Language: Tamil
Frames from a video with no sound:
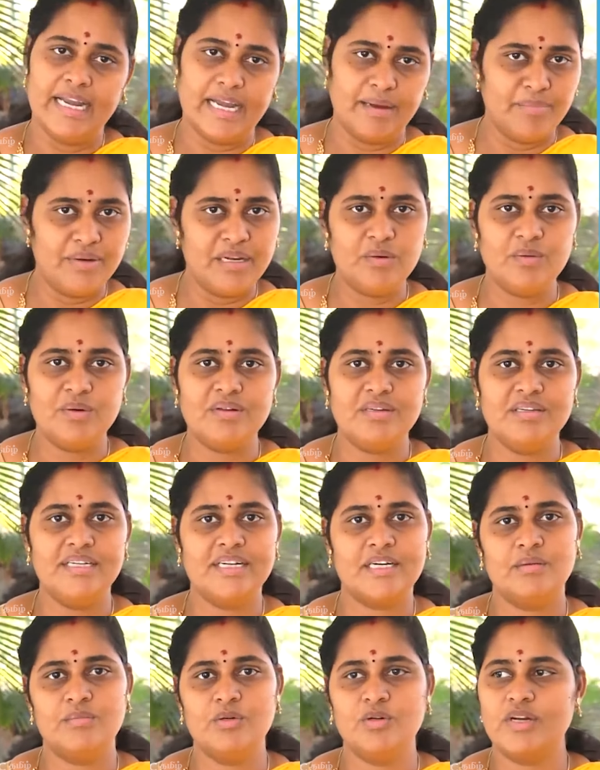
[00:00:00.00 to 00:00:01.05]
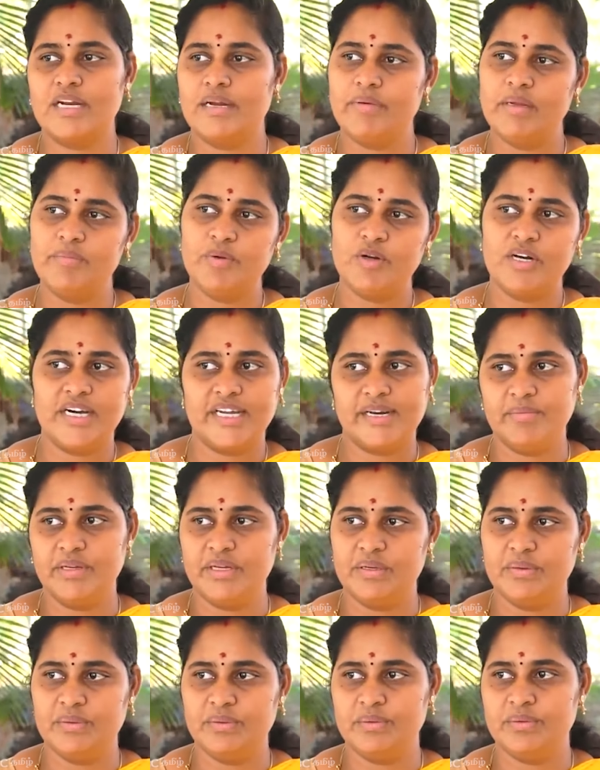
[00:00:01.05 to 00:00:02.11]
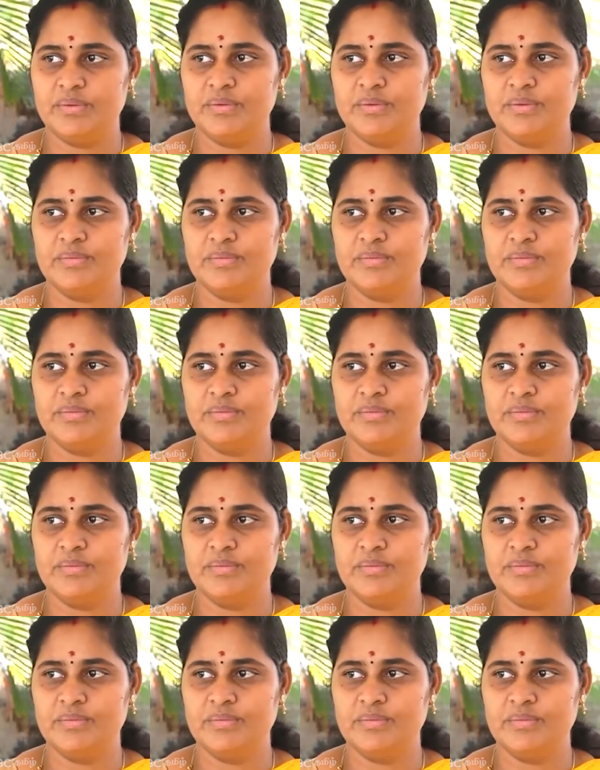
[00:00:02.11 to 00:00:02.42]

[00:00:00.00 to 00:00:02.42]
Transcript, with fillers: நம்மளே ஒரு இயக்கமோ ஒரு அமைப்போ ஆரம்பிக்கணும்